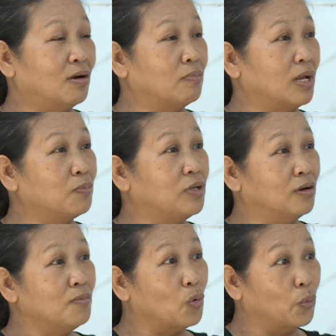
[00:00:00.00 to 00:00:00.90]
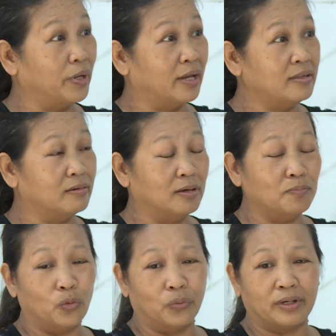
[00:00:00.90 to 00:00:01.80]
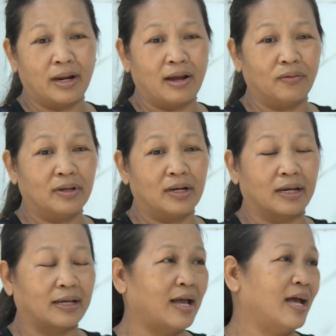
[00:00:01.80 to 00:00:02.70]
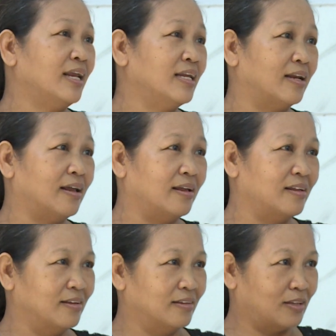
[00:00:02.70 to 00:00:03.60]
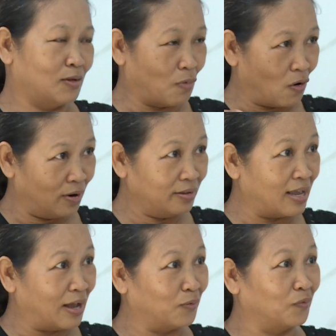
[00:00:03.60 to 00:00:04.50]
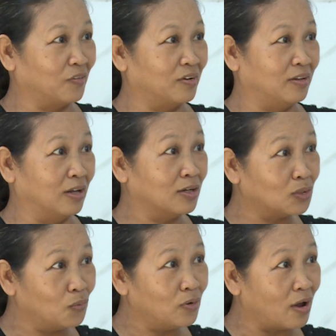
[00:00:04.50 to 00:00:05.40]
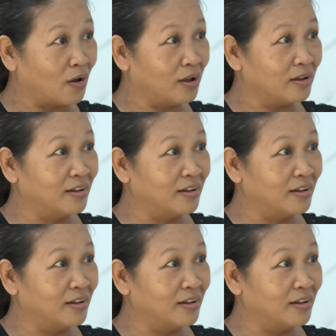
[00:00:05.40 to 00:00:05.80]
biệt giữa mùi rau hay là cá gì đó thì bỏ vào những cái túi đó.